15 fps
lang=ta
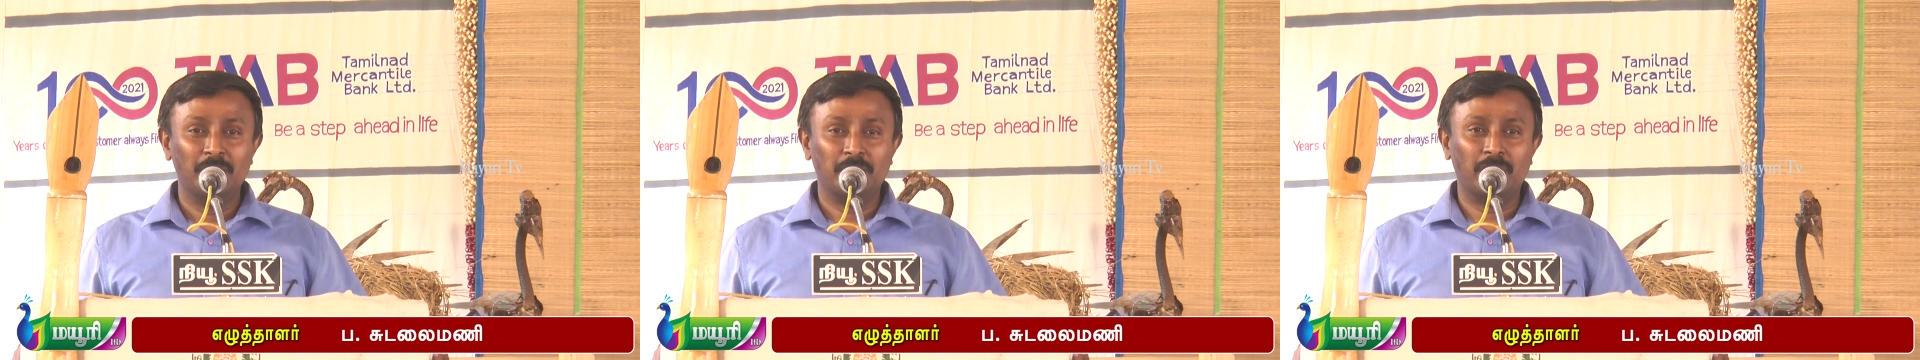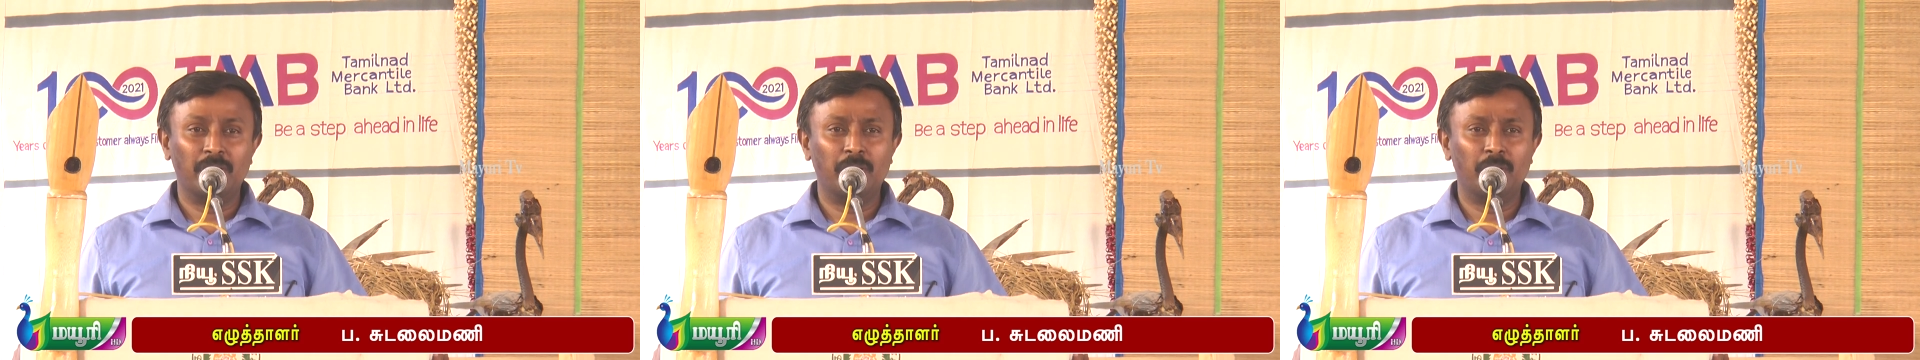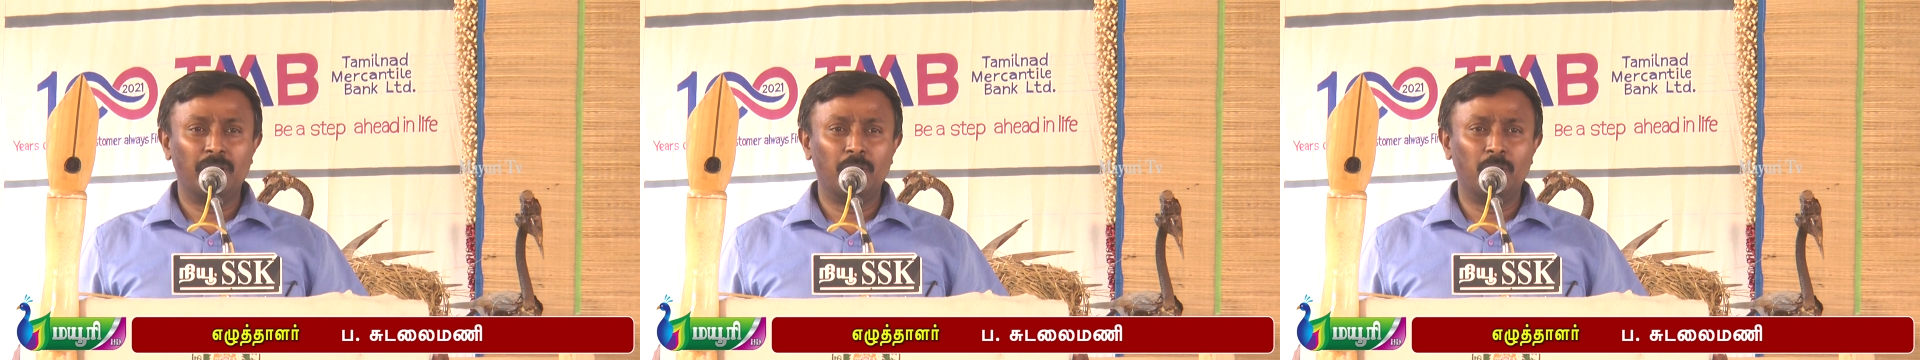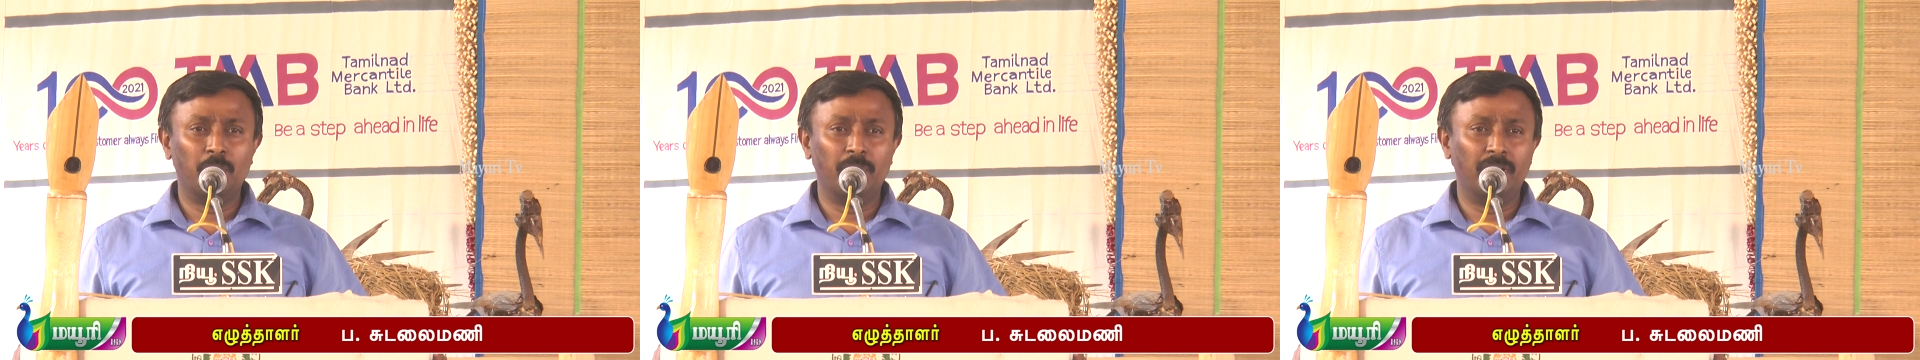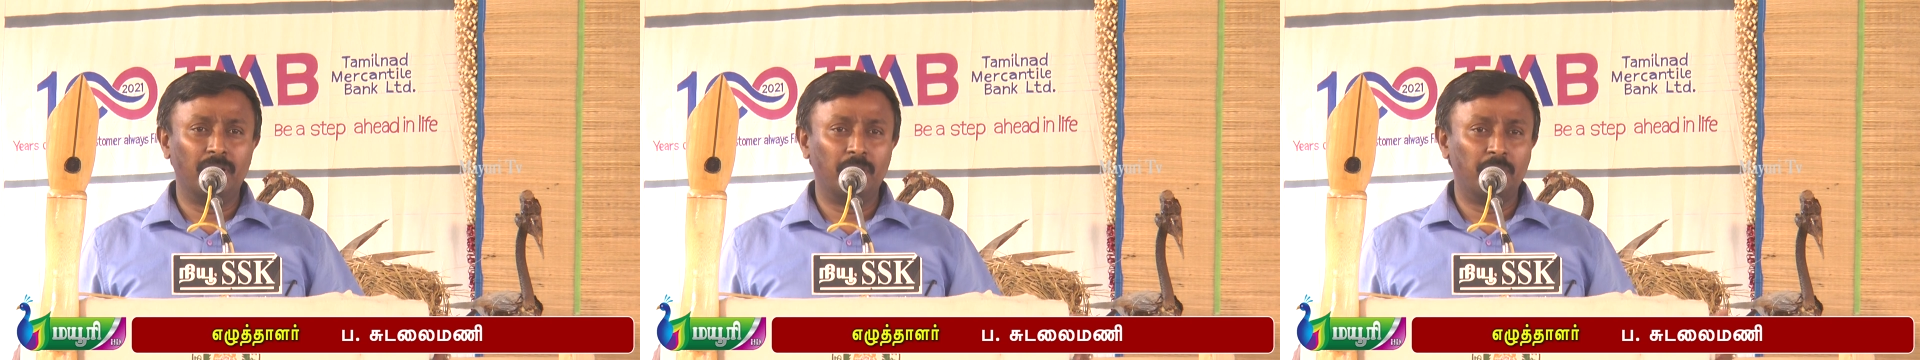சொல்லிடுவாங்களோ
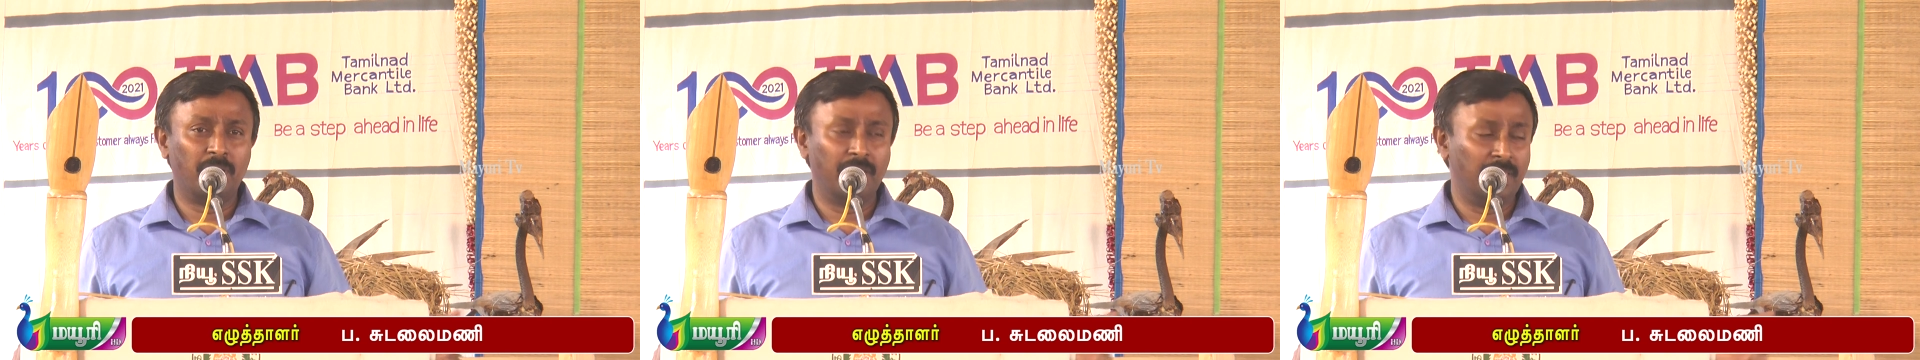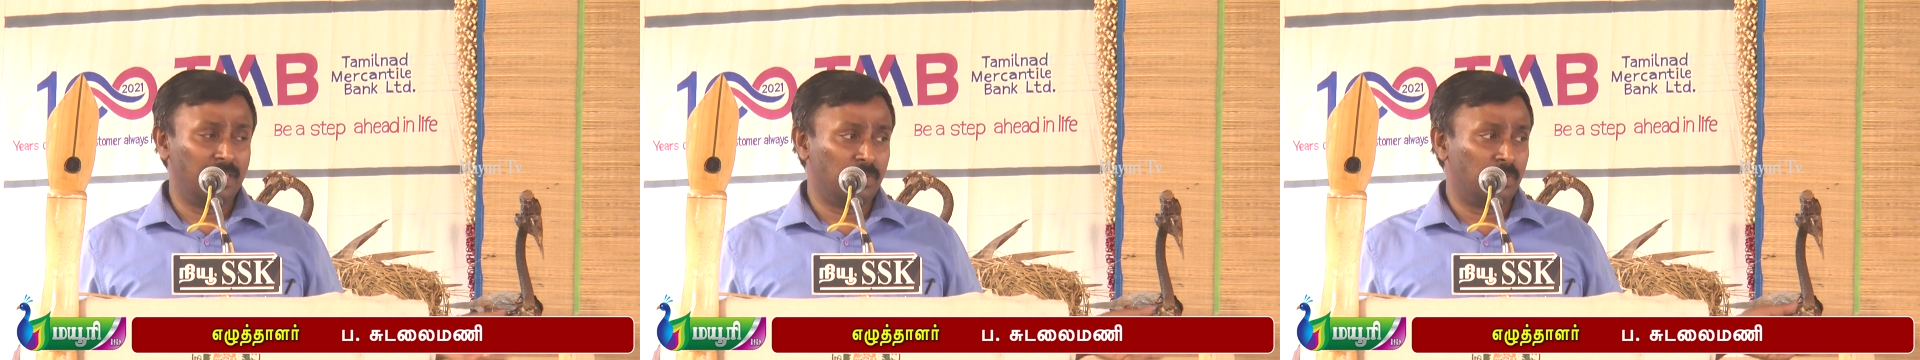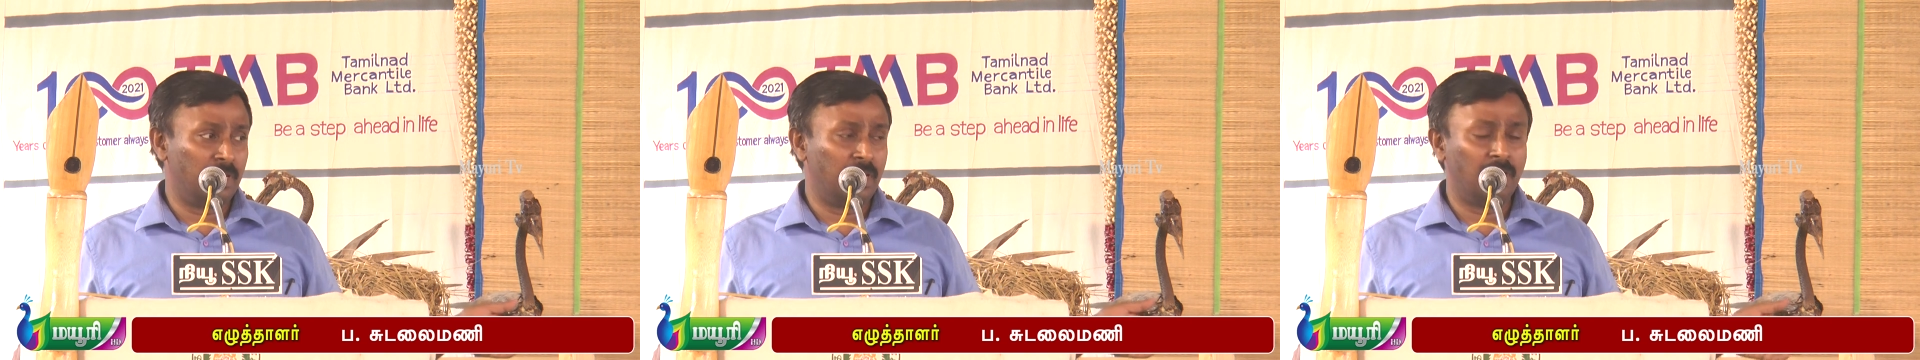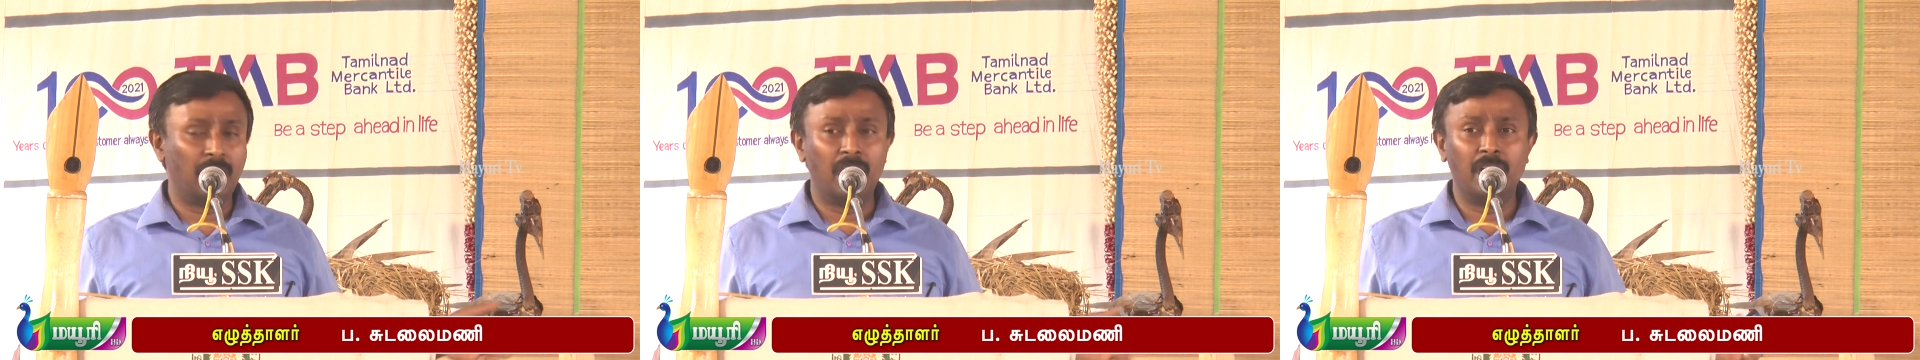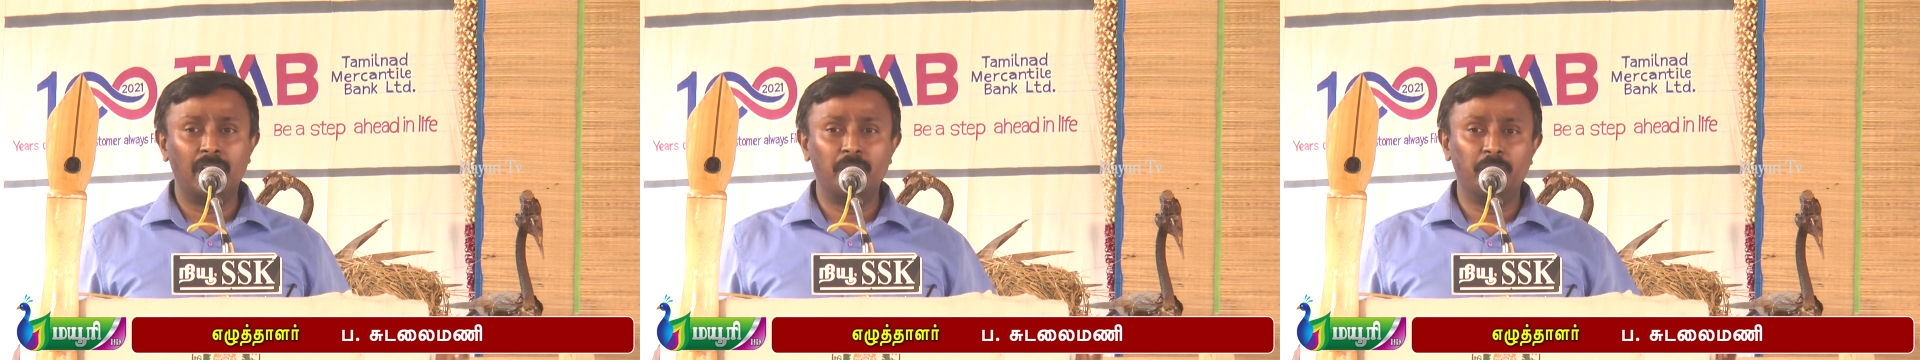அப்படின்ட்டு அப்புறம் ஐயா சொன்னார்
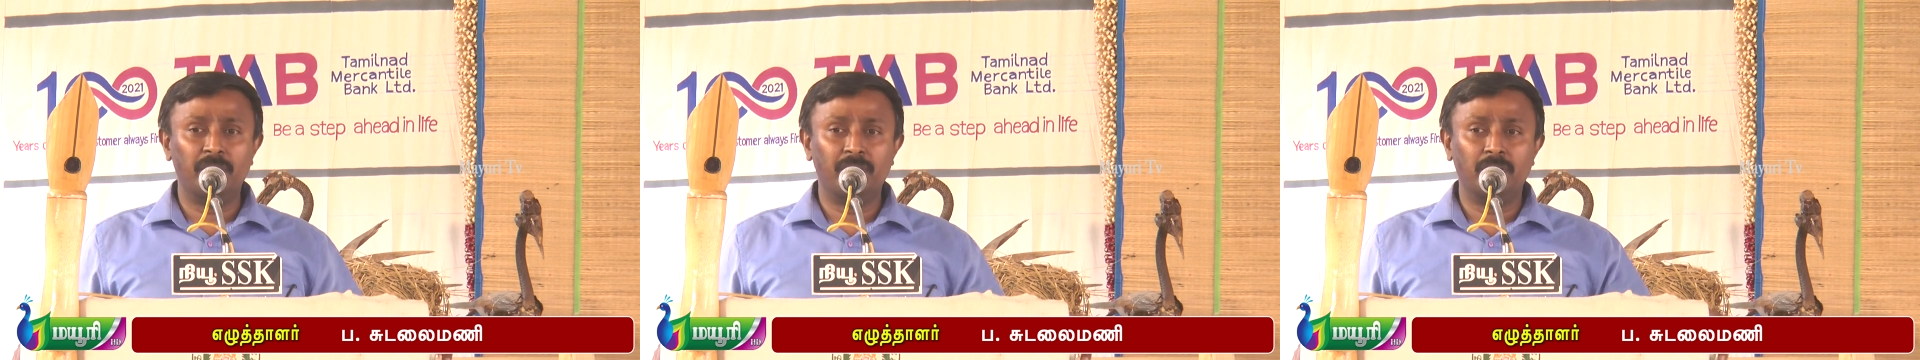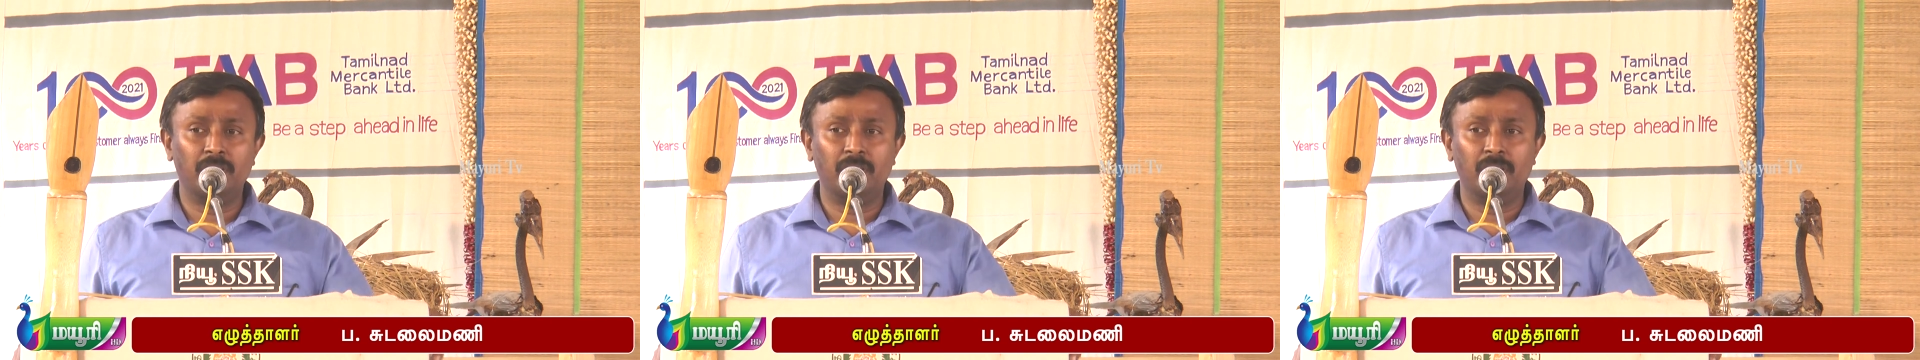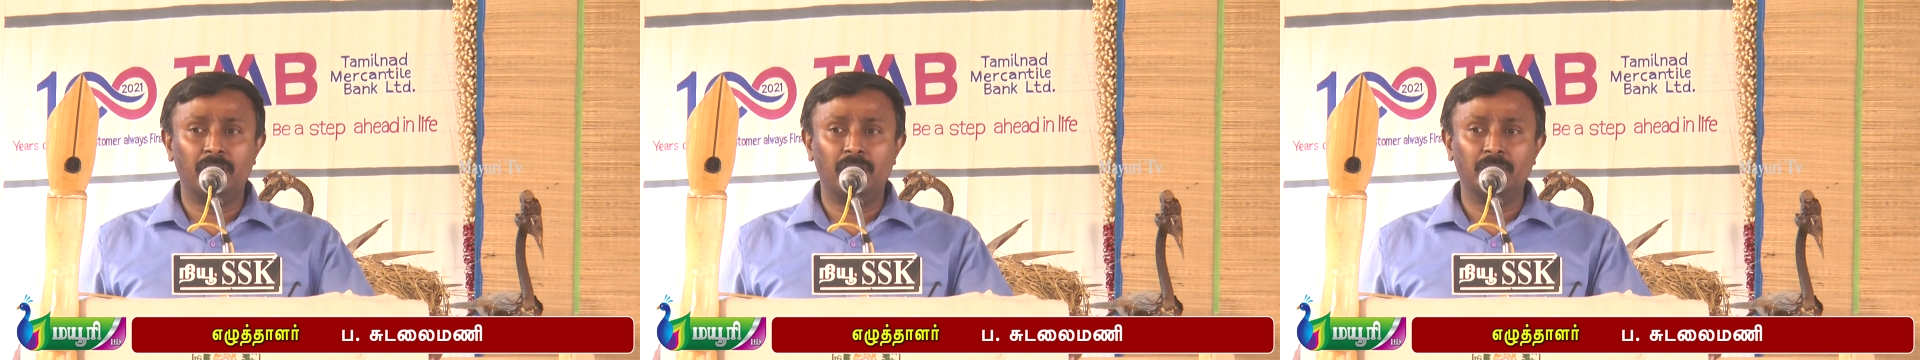நாங்களுமே வந்து